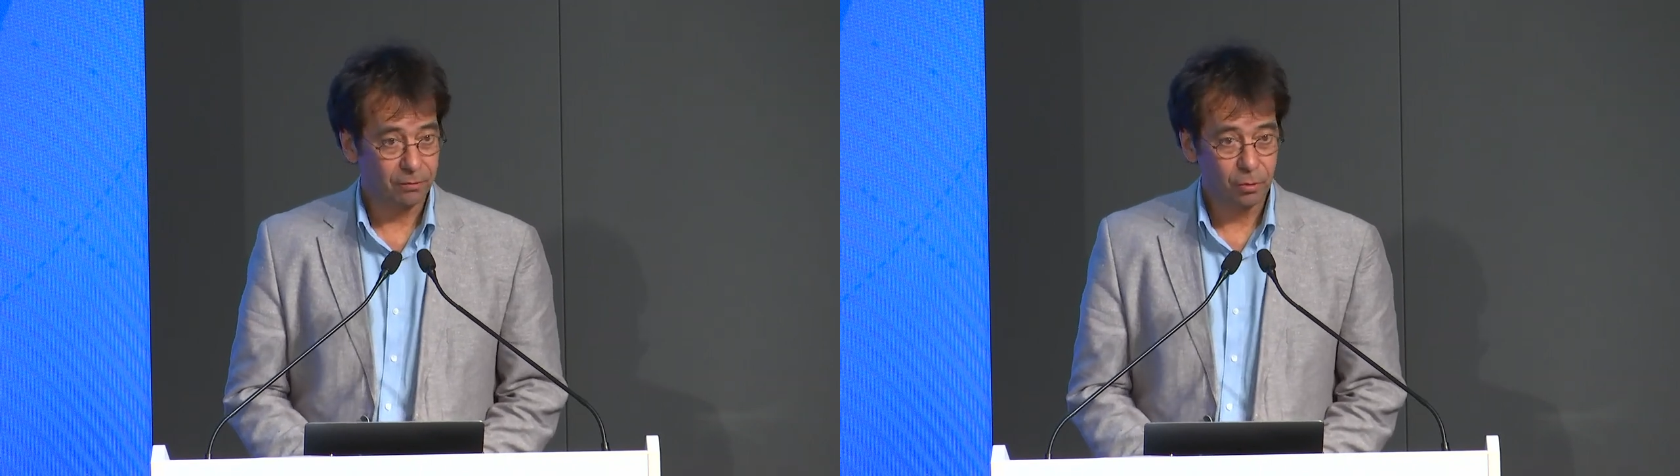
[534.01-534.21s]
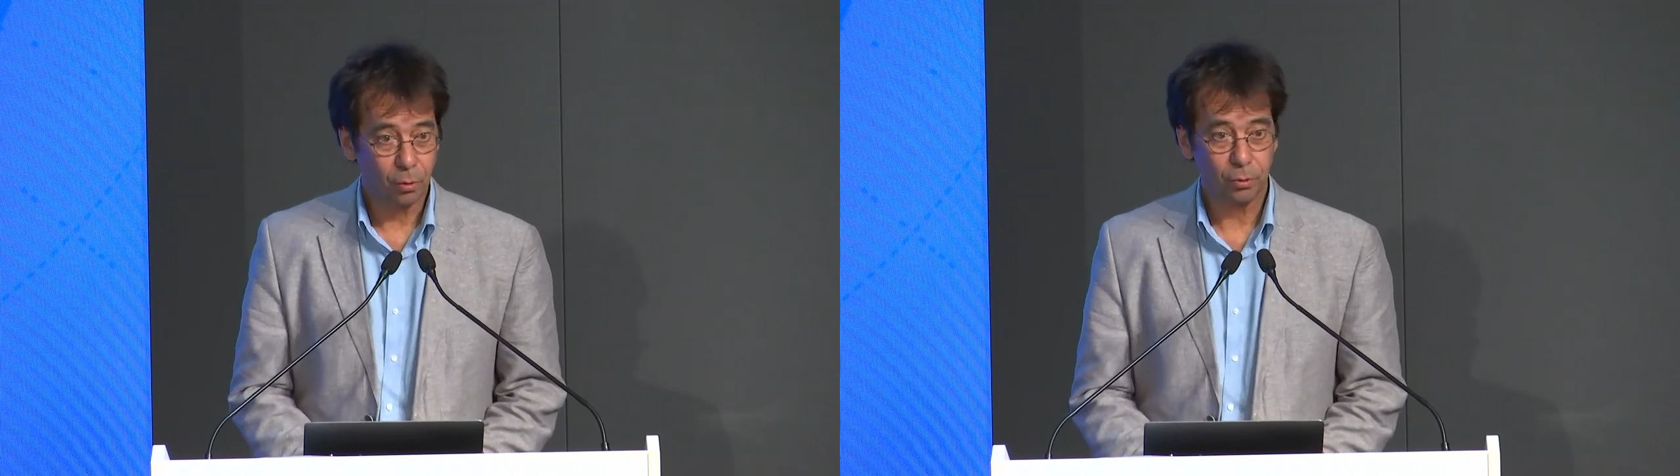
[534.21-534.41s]

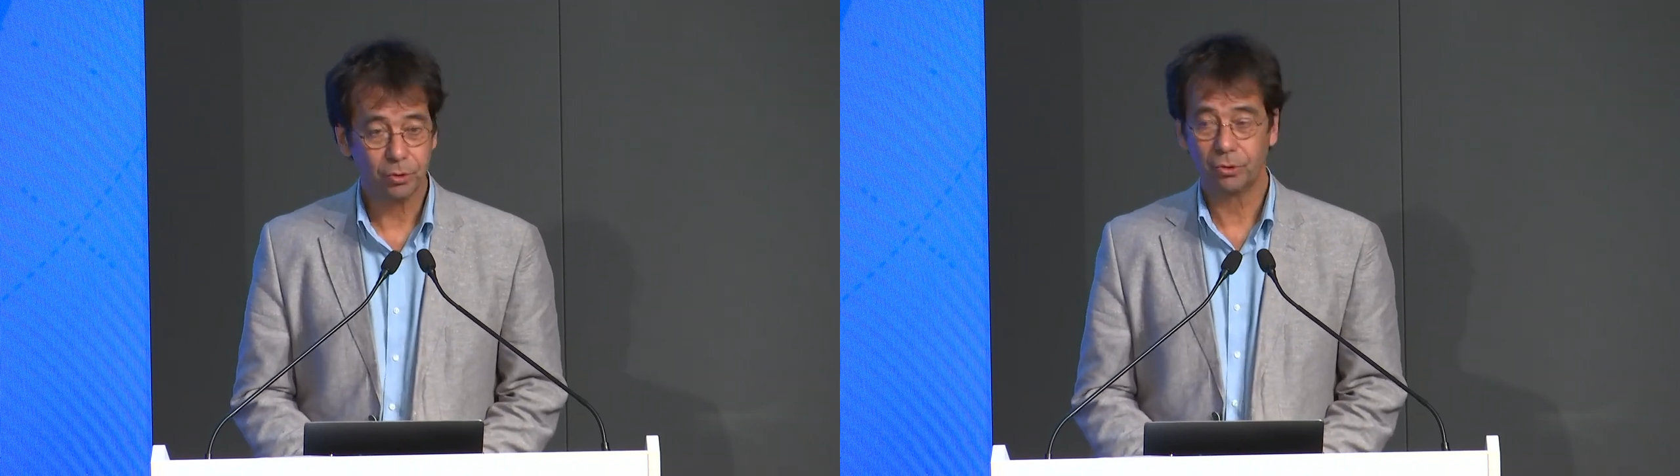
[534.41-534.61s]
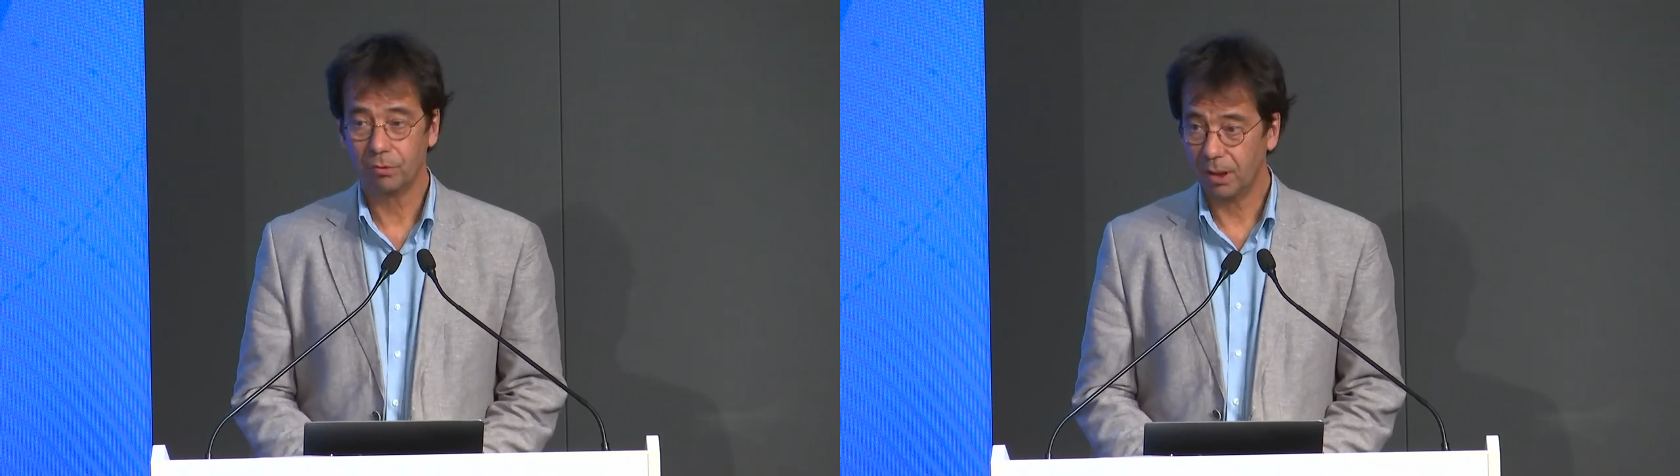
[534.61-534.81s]

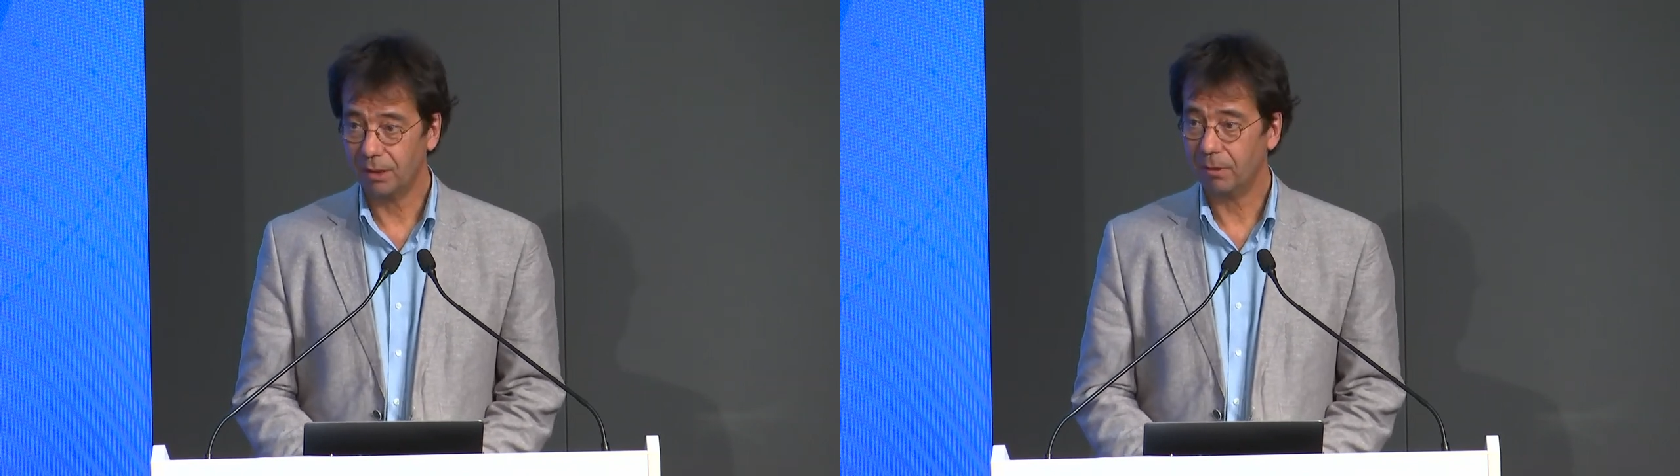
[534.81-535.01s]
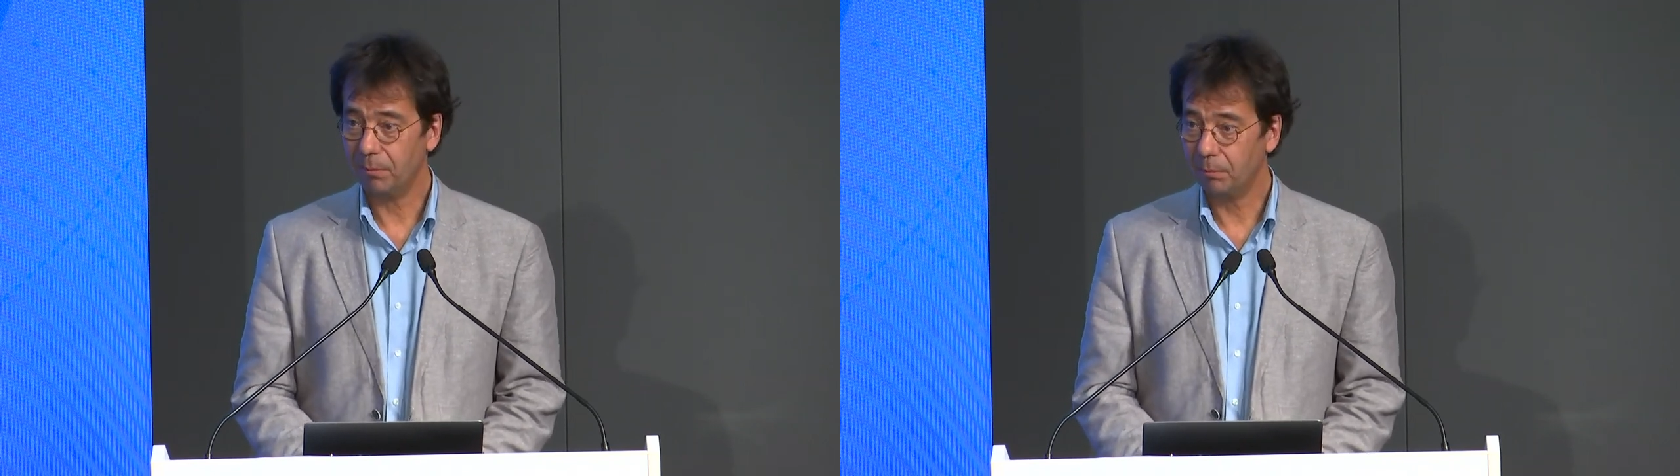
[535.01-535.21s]
Cinq,
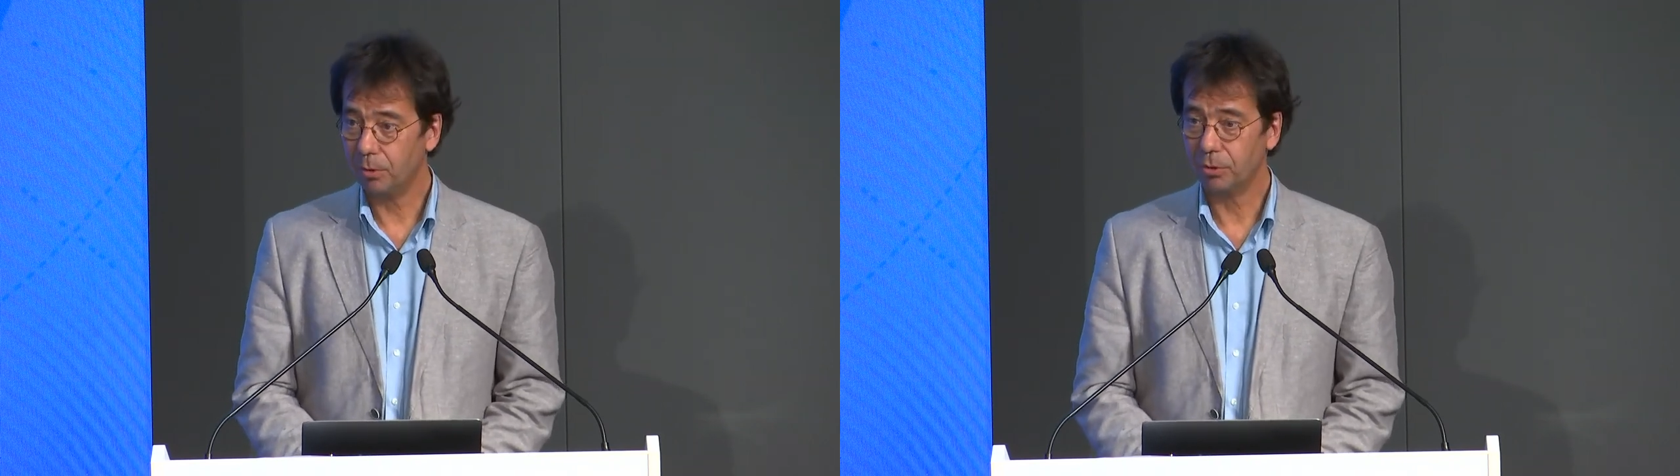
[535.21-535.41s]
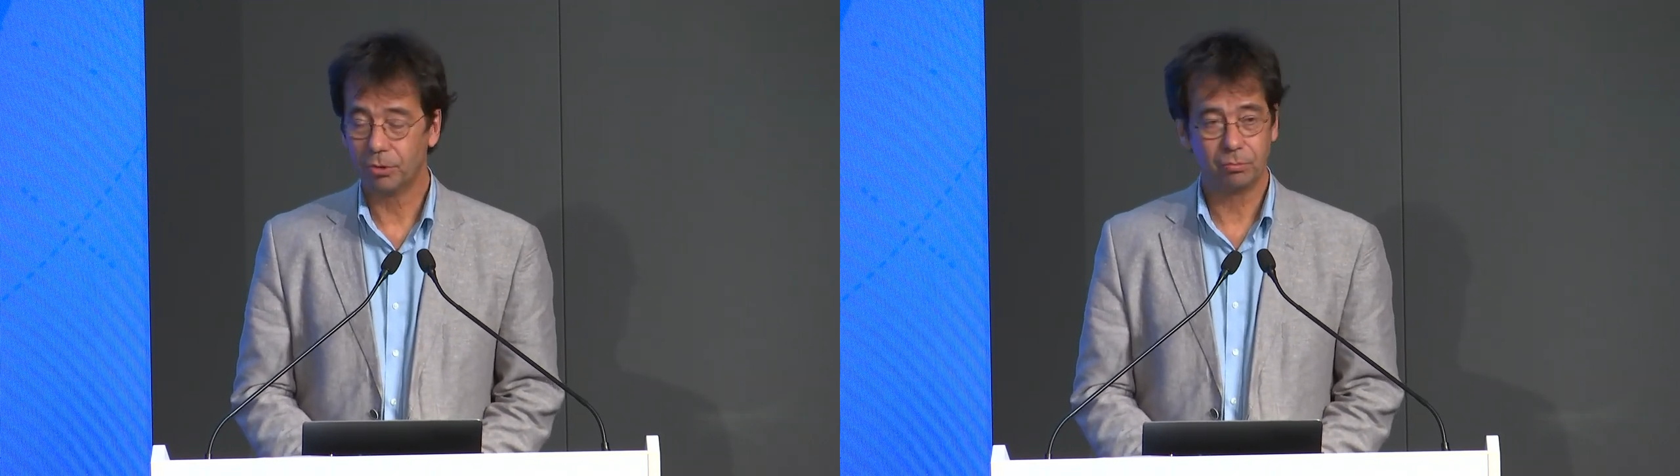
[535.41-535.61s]
bien
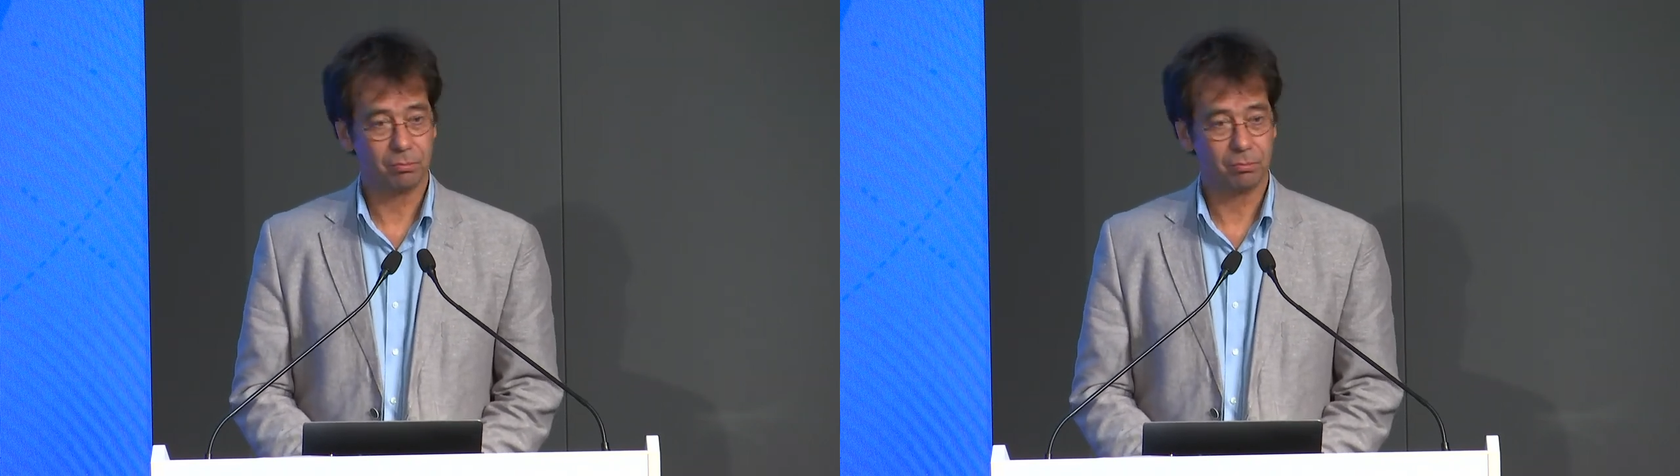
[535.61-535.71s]
entendu,